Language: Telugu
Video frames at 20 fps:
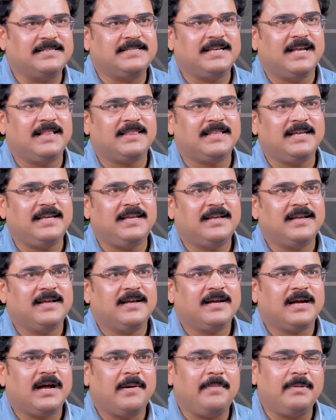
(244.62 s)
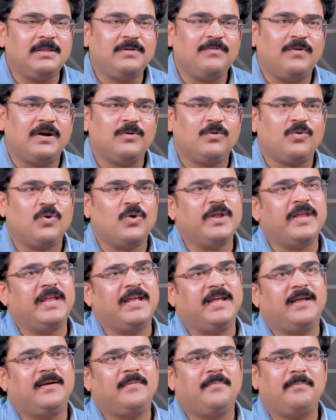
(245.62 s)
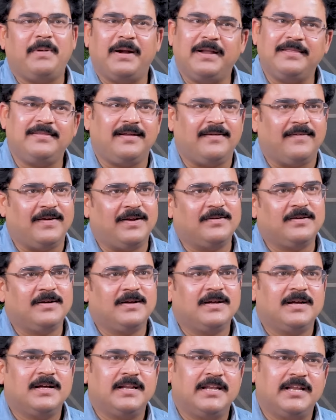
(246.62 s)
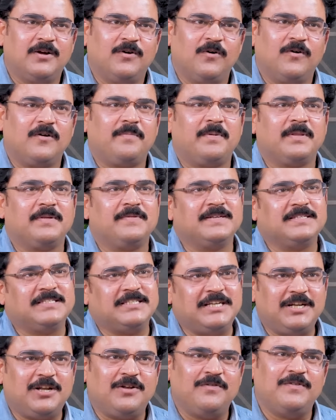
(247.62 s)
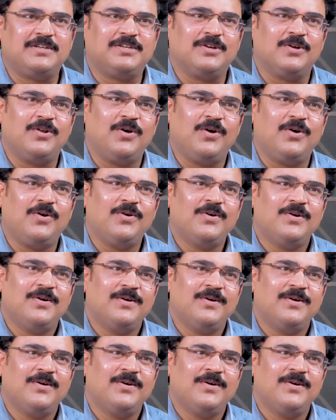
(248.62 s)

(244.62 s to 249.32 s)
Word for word: కలిసి వెళ్తాయి కాబట్టి వాడు కొన్ని పెడతారు వాళ్ళు నీ గౌరవప్రదమైన సీట్ల విషయంలో